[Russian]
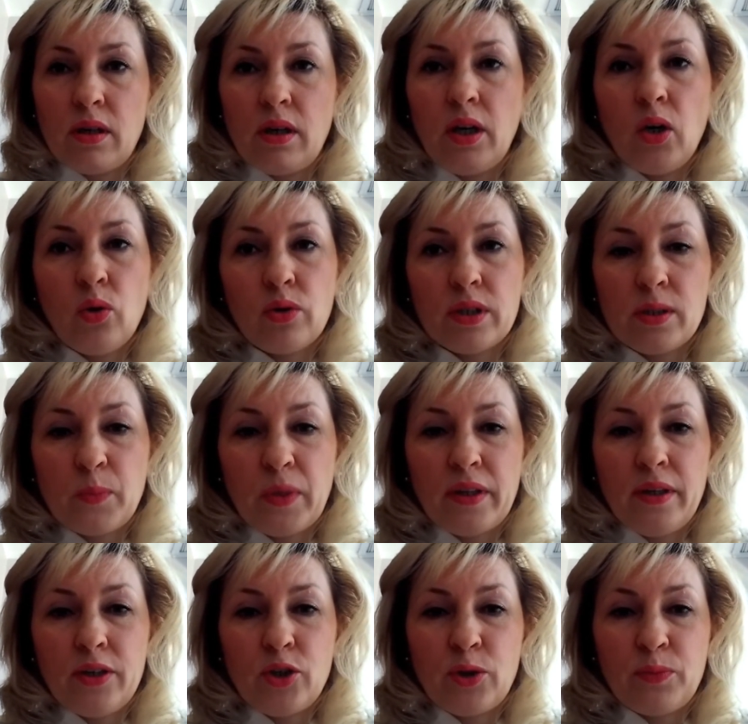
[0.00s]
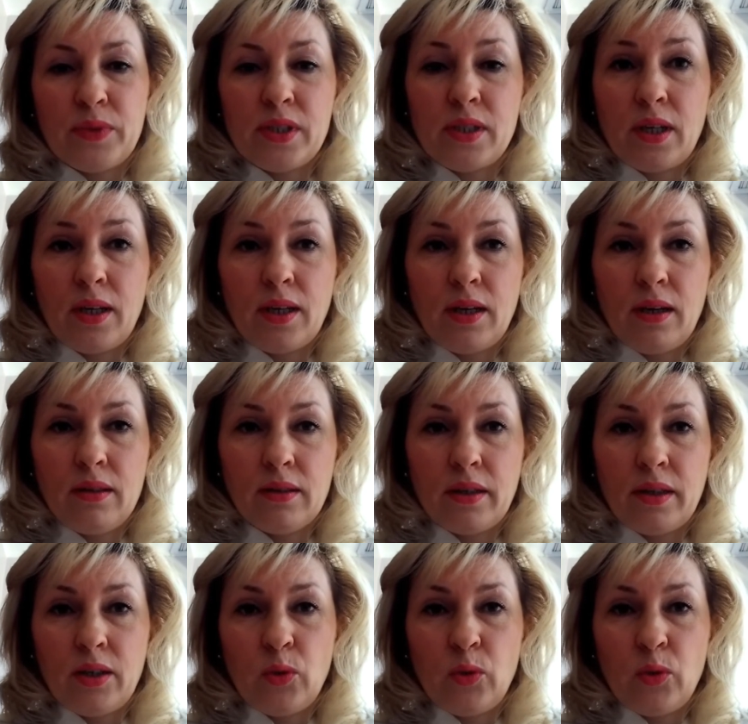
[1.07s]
легкость подачи материала